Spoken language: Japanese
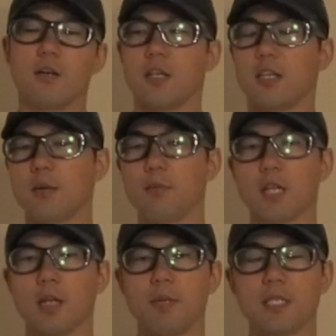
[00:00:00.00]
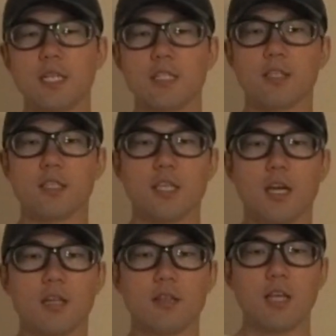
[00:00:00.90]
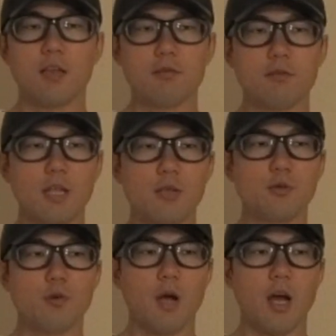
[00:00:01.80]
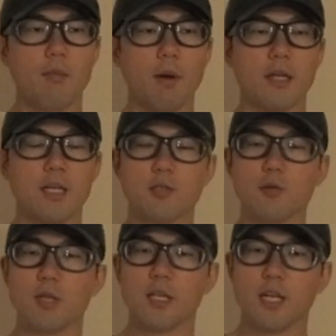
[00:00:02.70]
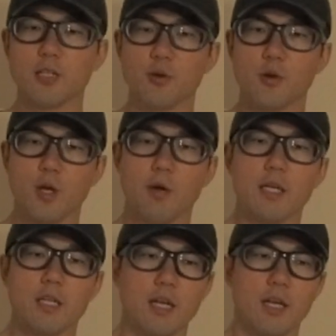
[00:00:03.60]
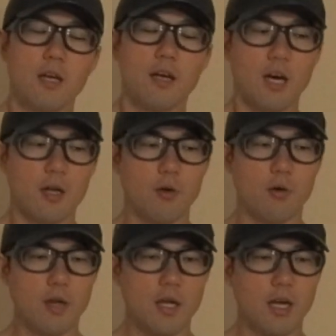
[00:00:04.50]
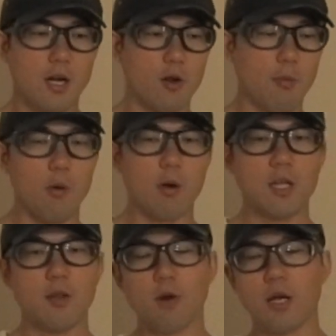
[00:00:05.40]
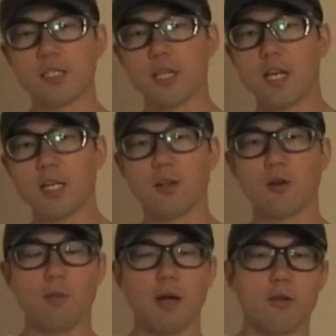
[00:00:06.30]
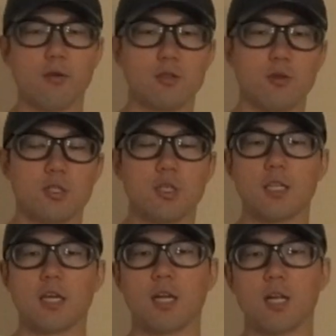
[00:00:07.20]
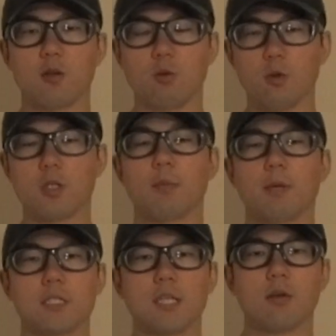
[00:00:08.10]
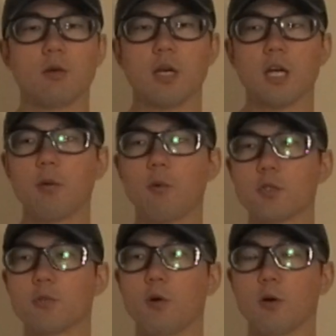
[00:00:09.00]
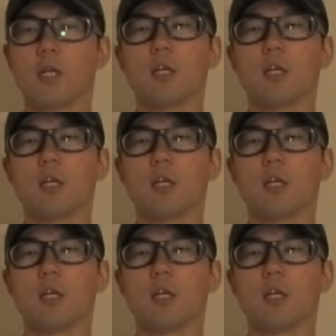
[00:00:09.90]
言ってみたらビジネスにつながっているっていうのが、まあ、理想的な状況なわけでねあのこれからの、まあ、お金の稼ぎ方の、まあ、一つの姿かなと思ってましてこれから僕も、